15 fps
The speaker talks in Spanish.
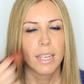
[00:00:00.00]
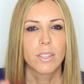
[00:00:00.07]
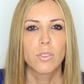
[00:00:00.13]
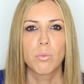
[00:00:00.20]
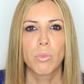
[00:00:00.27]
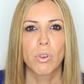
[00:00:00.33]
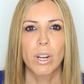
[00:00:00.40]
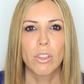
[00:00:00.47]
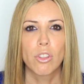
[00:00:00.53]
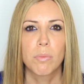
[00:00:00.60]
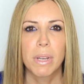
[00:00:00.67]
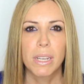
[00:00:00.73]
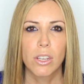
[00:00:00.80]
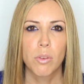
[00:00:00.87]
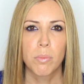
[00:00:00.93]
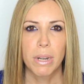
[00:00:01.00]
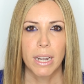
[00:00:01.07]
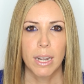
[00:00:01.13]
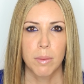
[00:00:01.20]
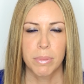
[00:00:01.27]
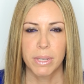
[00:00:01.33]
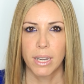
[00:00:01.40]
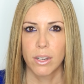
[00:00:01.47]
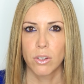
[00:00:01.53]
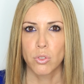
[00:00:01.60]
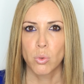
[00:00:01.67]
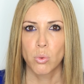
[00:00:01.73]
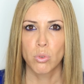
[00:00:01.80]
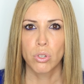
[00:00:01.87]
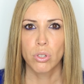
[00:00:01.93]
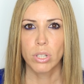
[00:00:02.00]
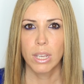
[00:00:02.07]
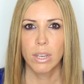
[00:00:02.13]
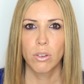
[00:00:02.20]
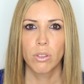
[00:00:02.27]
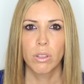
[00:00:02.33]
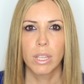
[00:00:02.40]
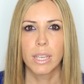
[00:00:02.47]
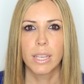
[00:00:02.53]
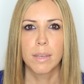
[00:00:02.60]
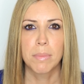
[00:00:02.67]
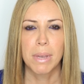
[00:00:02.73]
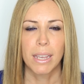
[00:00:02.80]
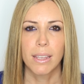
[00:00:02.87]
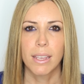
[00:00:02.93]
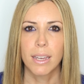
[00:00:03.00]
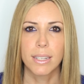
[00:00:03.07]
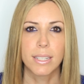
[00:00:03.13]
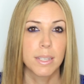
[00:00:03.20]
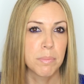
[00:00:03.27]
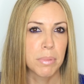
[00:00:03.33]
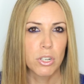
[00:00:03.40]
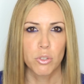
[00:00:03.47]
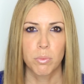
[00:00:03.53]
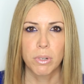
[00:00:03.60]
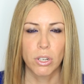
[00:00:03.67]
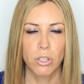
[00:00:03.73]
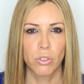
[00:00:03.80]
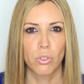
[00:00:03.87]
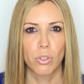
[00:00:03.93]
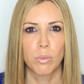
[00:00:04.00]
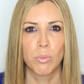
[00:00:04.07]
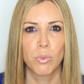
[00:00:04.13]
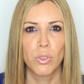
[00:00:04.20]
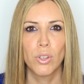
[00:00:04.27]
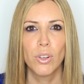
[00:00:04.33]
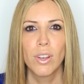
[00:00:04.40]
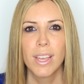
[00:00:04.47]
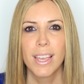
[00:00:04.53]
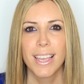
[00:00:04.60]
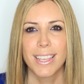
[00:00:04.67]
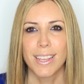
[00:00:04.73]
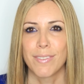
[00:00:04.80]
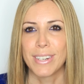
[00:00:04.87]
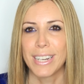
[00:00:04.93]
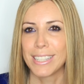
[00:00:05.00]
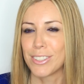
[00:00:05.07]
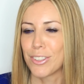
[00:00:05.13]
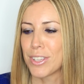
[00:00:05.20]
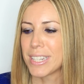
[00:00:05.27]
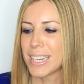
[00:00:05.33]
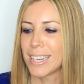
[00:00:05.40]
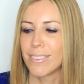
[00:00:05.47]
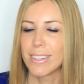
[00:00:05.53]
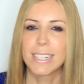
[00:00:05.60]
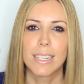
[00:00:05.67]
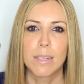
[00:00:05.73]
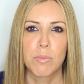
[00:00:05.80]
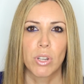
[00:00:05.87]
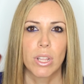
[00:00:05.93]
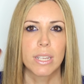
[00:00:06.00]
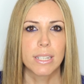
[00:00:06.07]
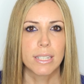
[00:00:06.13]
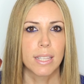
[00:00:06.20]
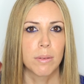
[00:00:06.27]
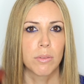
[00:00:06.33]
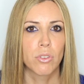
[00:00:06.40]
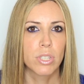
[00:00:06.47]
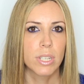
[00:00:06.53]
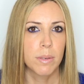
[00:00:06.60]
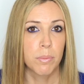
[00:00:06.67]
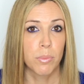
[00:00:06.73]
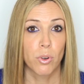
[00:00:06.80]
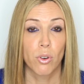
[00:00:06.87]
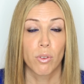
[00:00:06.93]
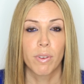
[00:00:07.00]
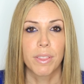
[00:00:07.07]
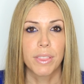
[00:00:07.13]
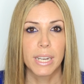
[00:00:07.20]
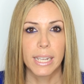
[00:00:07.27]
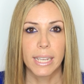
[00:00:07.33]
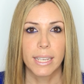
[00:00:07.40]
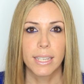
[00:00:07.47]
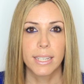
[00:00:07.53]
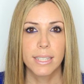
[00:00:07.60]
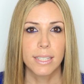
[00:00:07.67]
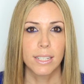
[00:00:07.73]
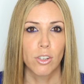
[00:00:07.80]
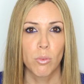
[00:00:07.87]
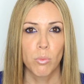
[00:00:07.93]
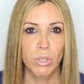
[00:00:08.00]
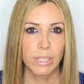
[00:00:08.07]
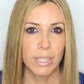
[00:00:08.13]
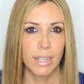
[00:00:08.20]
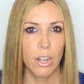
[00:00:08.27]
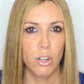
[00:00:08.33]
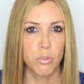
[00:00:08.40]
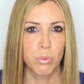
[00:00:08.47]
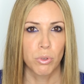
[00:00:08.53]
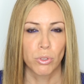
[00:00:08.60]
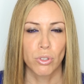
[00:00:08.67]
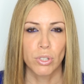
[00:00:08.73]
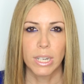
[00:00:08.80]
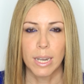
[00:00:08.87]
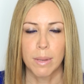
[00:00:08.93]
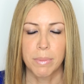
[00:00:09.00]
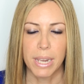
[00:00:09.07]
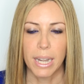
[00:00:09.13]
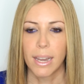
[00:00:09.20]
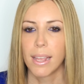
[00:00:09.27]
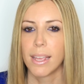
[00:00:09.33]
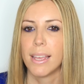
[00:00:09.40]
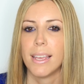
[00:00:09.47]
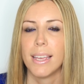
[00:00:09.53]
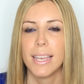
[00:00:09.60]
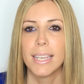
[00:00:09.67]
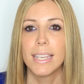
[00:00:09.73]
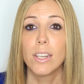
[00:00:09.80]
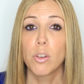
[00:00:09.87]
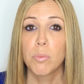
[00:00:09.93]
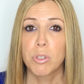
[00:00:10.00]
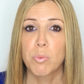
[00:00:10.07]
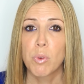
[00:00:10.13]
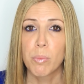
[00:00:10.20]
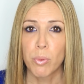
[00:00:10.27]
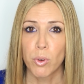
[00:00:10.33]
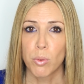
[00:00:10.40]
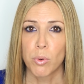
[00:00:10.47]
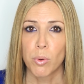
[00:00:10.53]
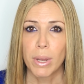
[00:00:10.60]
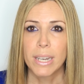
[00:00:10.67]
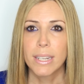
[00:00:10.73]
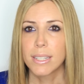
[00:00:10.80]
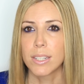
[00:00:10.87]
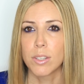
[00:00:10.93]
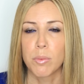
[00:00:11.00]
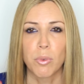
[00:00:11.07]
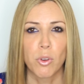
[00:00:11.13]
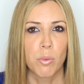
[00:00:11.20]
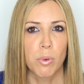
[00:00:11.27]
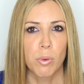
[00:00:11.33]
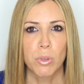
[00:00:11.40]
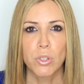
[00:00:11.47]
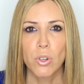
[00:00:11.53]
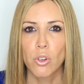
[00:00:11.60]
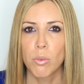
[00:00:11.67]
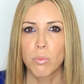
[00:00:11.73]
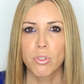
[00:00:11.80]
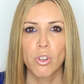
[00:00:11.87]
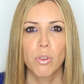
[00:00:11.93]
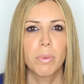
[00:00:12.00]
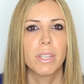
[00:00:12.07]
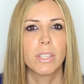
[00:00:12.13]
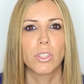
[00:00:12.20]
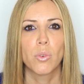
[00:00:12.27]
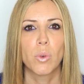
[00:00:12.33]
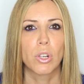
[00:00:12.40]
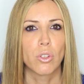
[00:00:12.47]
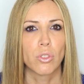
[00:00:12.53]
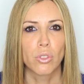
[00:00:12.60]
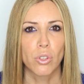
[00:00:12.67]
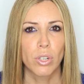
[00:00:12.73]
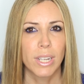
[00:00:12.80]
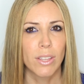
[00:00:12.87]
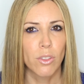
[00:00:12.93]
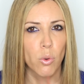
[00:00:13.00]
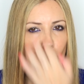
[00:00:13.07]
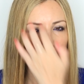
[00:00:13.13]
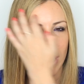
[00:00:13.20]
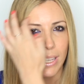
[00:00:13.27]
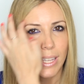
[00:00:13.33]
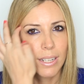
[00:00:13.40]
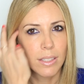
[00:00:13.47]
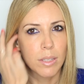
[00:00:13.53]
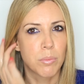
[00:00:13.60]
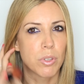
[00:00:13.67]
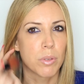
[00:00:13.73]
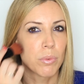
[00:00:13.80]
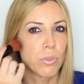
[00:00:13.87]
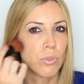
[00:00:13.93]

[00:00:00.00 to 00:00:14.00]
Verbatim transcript: es un borrador mágico para la piel. En los cursos que hago de maquillaje siempre lo explico a todo el mundo y al final todas acabáis enamoradas de esta brocha por lo fácil que es y cómo integrar los productos en la piel. Y lo mismo en polvo, ¿vale? Si yo pongo el polvo de sol, como os comento, o el contorneado, cualquier tipo de